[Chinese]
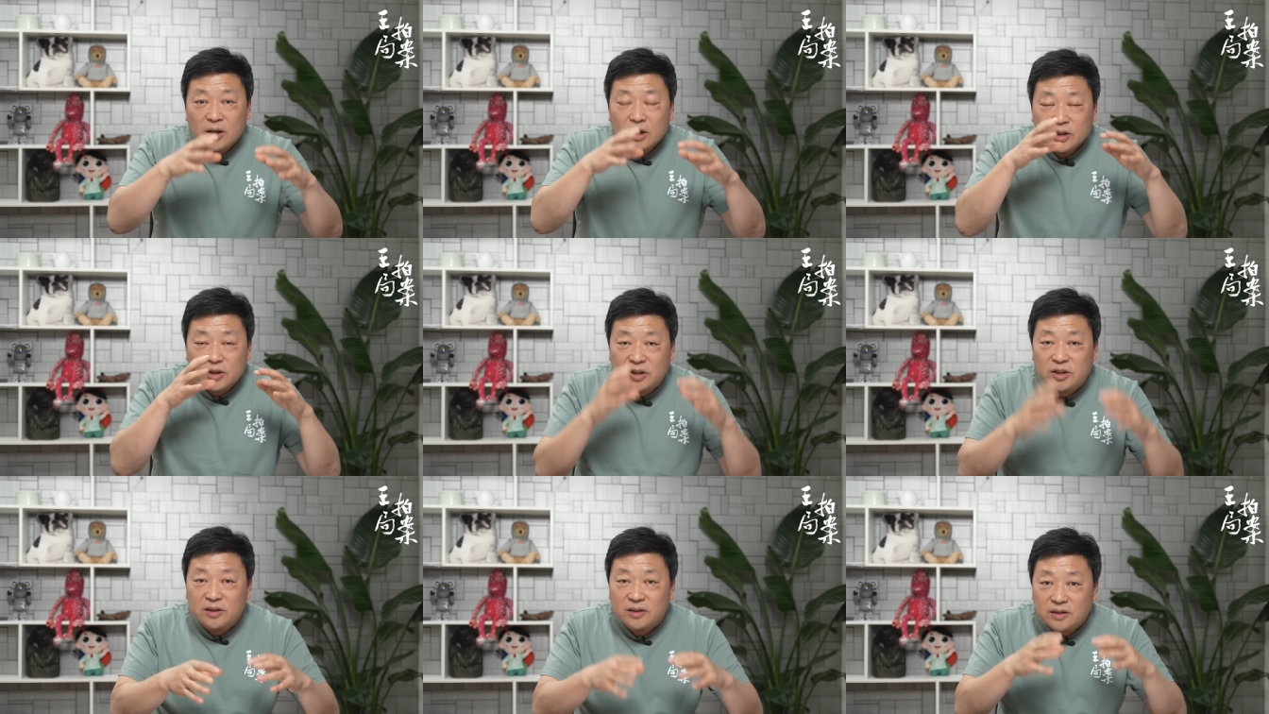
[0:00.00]

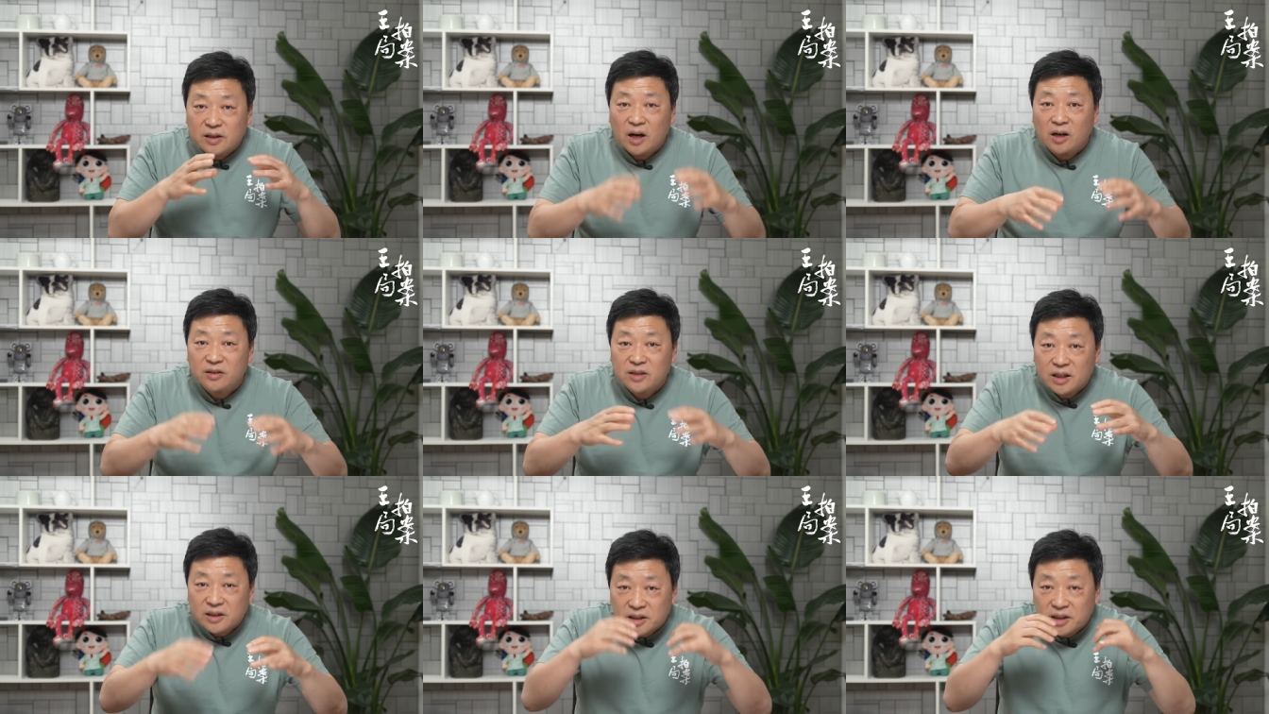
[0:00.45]
井
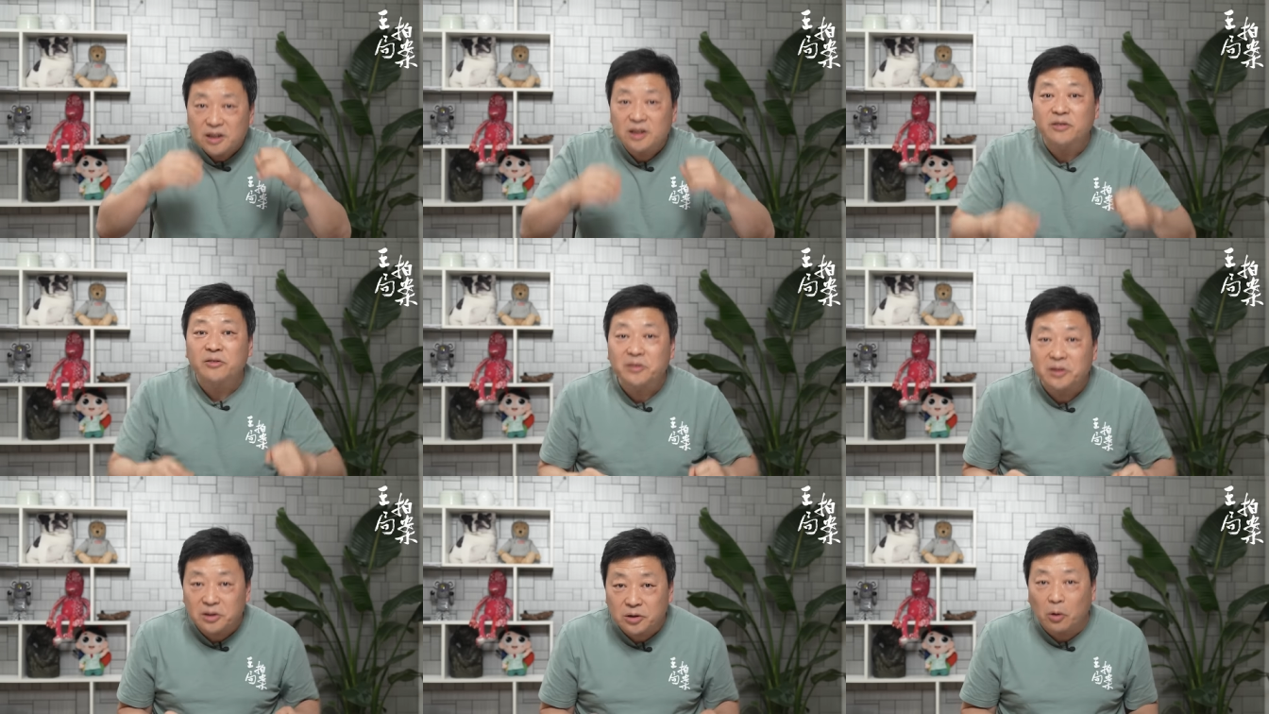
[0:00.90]
冈山这个地
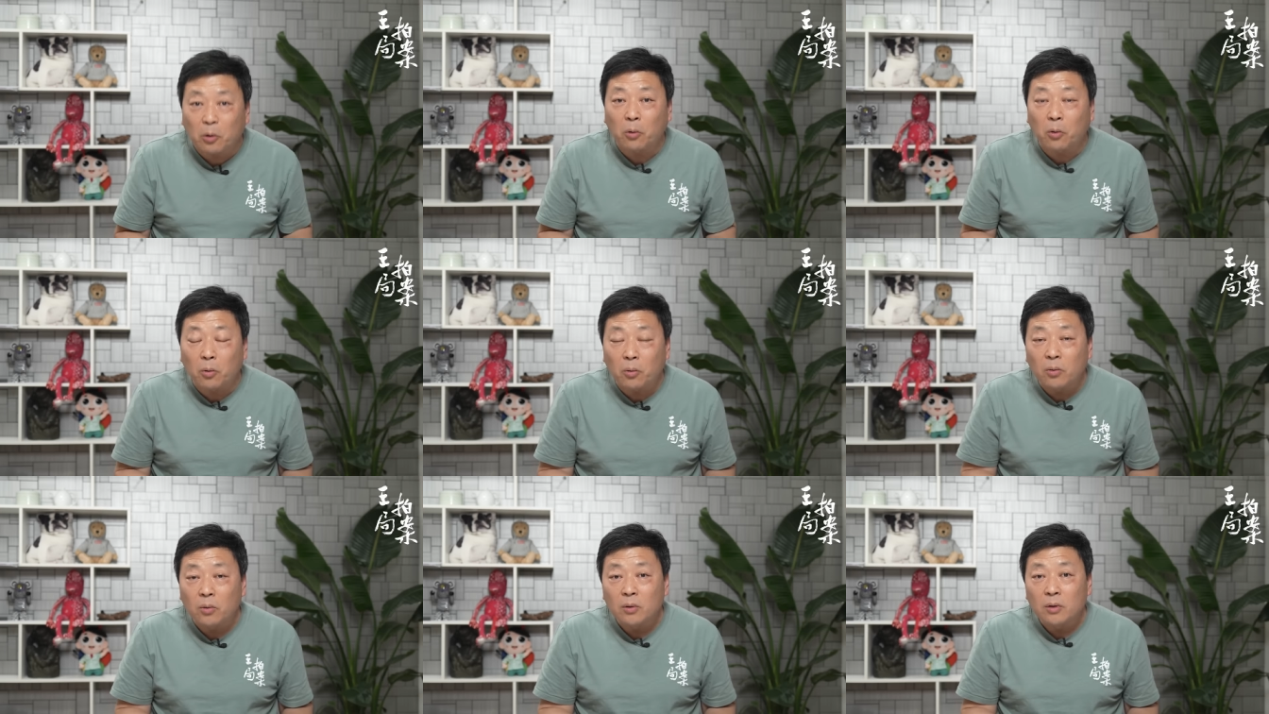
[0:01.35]
方的
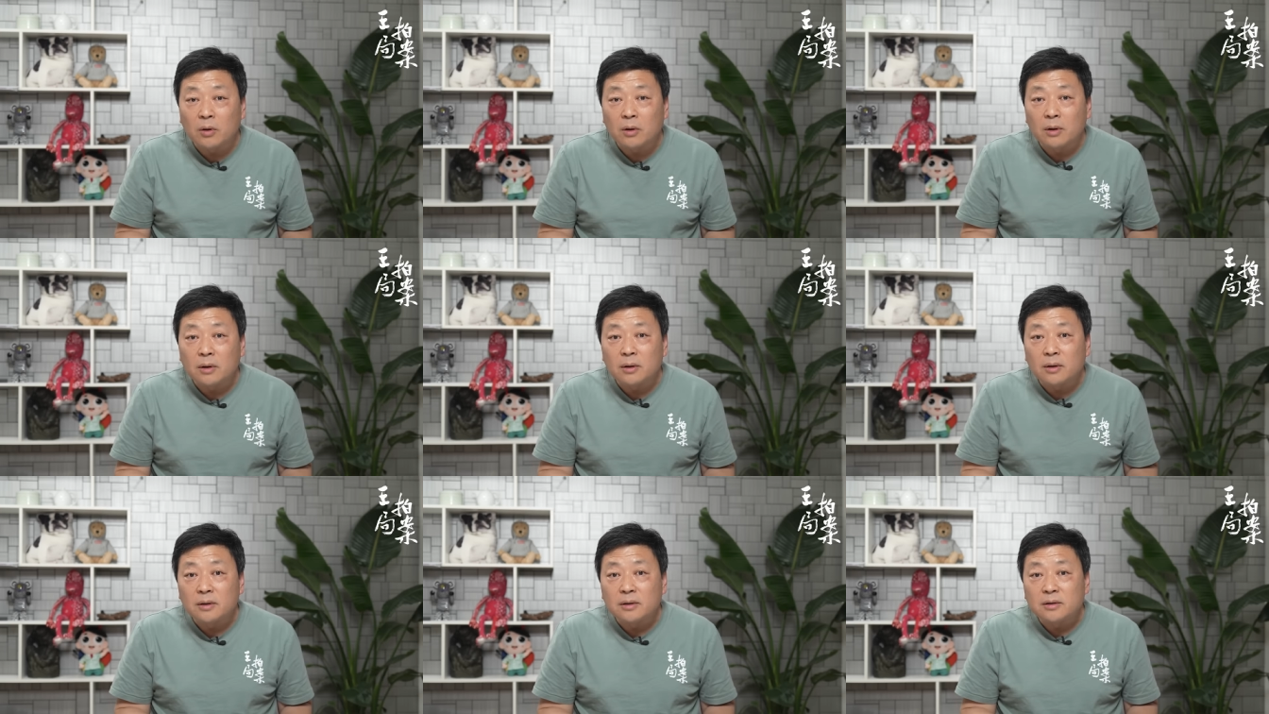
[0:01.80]
头，
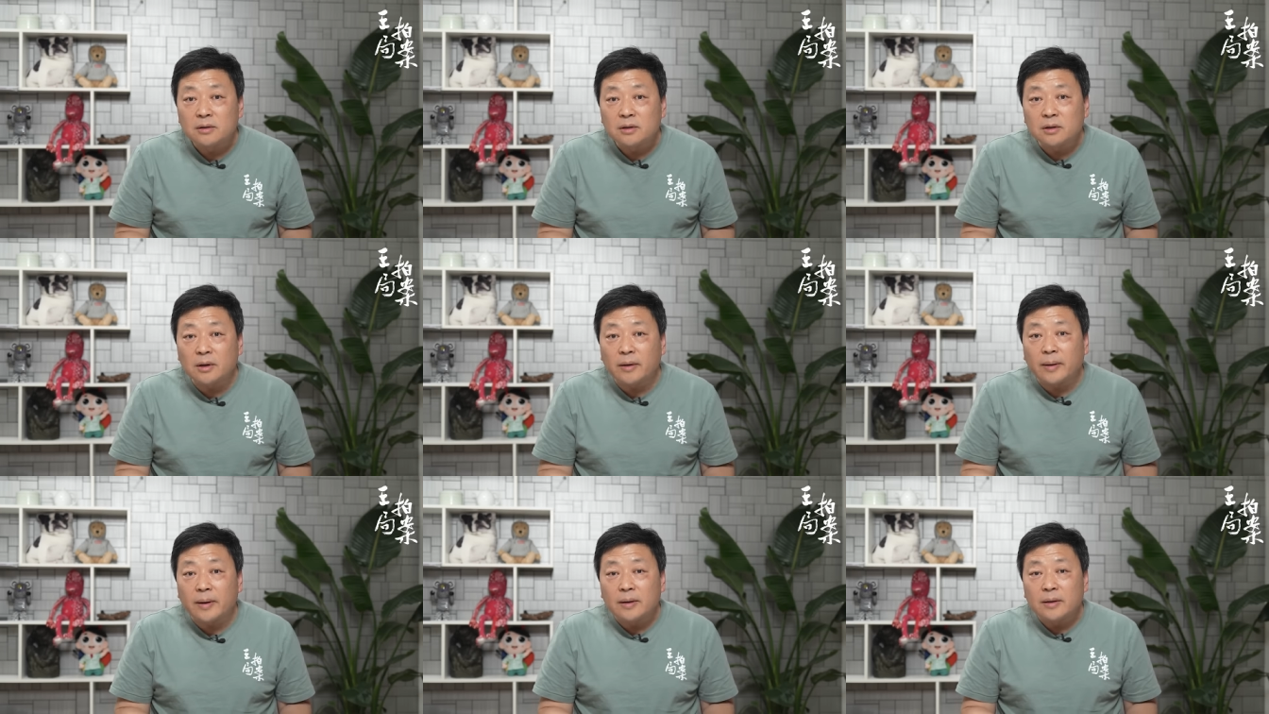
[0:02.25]

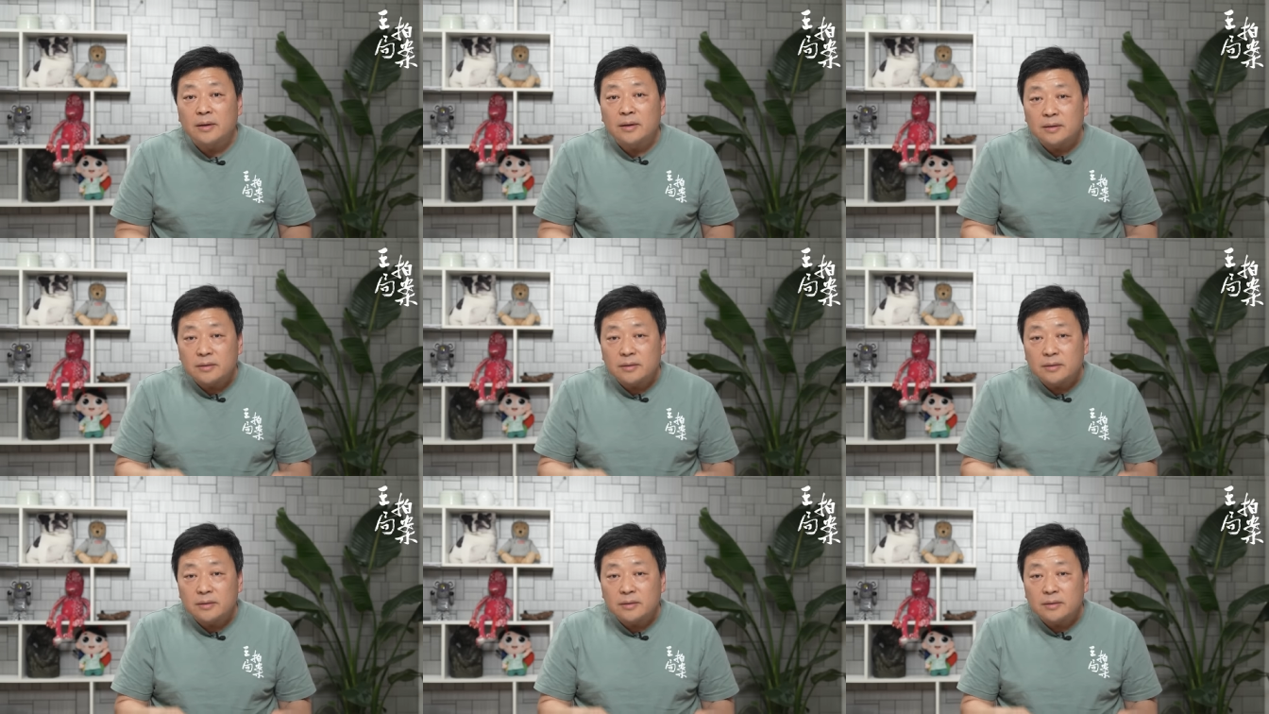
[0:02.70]
对吧？